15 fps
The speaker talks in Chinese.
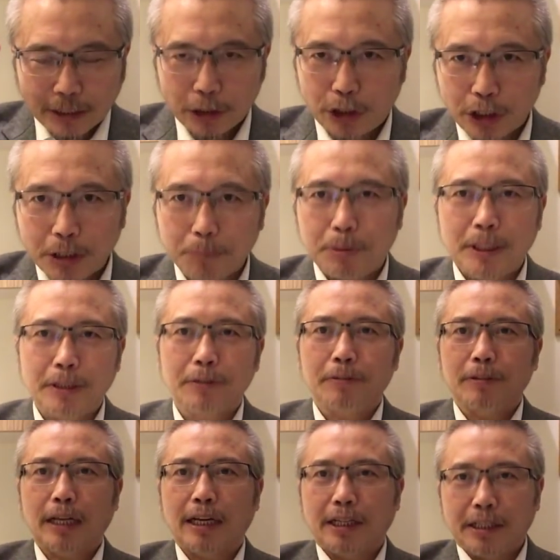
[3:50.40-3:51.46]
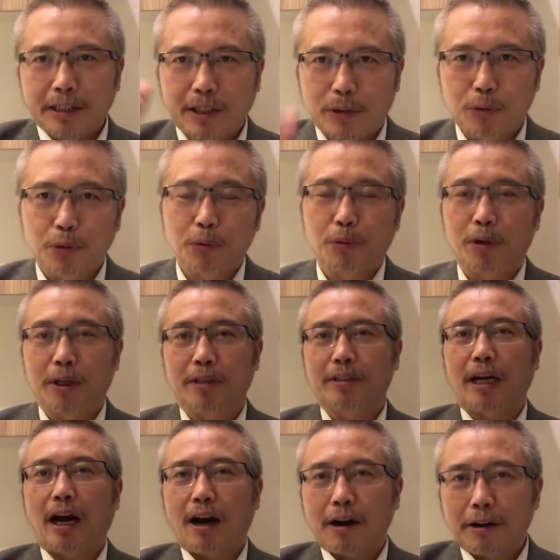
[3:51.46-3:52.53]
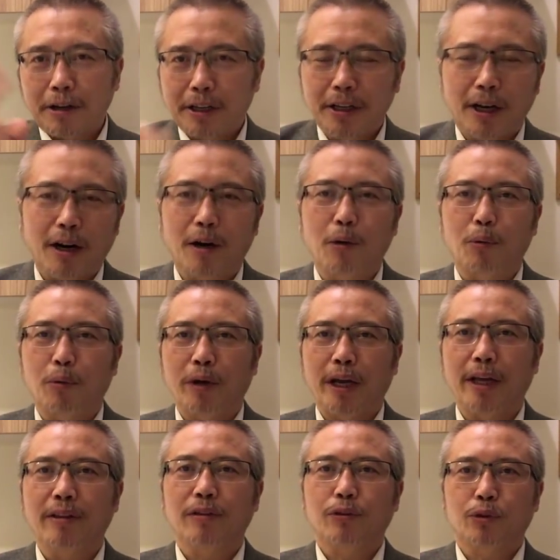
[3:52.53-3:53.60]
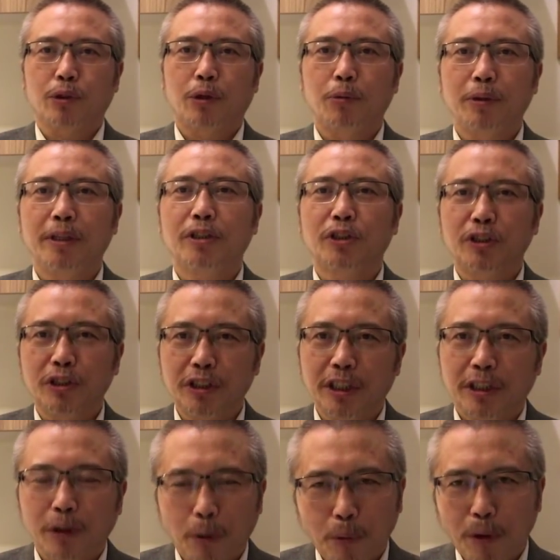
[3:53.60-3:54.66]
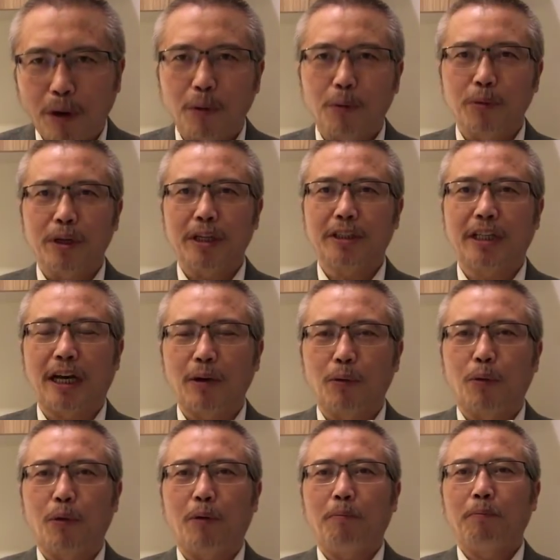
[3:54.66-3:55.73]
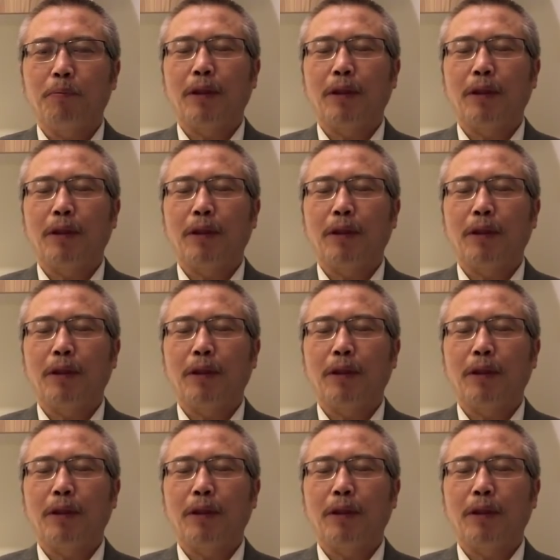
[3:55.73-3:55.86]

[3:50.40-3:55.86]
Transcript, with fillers: 习近平他领导中国，要在二零二五年成为世界头号工业强国，